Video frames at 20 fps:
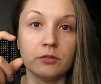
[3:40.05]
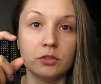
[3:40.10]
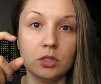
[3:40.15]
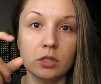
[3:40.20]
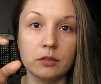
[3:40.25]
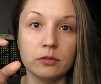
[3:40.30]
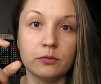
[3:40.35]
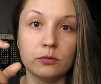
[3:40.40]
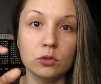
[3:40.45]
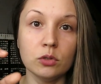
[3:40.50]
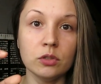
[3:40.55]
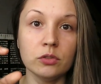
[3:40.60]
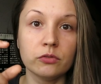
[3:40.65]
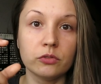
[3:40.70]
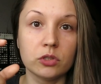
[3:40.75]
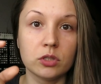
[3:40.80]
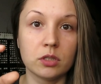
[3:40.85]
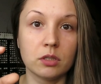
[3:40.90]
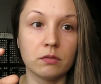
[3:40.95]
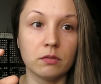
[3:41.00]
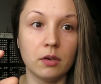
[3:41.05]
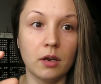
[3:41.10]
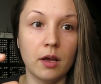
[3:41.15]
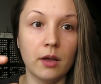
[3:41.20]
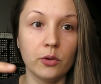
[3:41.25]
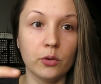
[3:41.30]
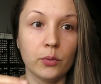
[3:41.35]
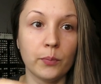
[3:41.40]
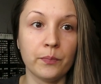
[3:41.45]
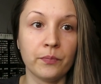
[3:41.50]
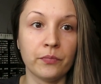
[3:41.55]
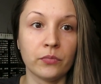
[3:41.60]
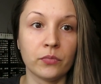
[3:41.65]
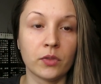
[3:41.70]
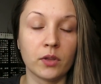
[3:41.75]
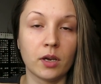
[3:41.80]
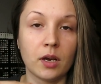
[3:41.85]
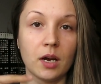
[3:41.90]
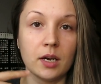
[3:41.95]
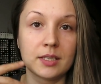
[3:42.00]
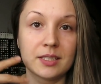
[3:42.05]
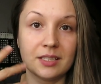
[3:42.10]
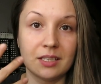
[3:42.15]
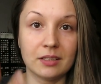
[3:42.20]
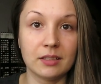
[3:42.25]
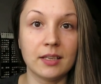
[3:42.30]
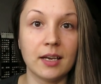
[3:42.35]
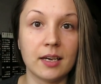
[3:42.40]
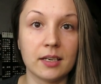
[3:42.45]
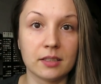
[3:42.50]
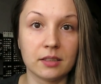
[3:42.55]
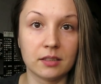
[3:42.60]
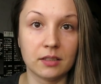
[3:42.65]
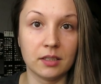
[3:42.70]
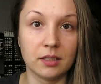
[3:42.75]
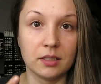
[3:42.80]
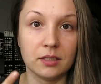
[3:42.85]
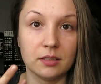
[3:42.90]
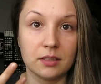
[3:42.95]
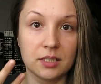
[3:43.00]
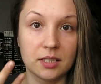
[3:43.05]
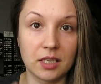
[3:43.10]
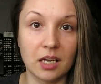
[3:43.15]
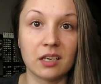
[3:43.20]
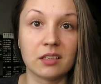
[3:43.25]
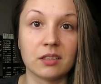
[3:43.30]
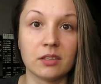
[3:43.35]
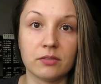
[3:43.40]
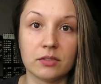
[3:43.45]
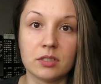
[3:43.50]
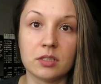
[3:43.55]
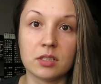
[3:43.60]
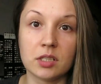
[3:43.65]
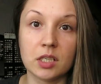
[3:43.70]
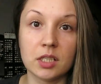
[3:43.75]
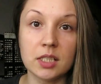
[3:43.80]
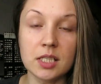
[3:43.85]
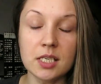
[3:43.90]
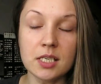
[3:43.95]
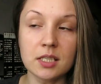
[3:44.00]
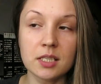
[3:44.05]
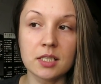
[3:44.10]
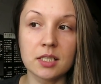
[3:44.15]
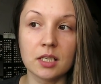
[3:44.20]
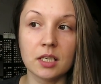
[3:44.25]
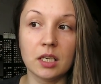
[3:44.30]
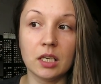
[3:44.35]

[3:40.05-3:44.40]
в телефоне выставляю как стандартной стартовой страницы,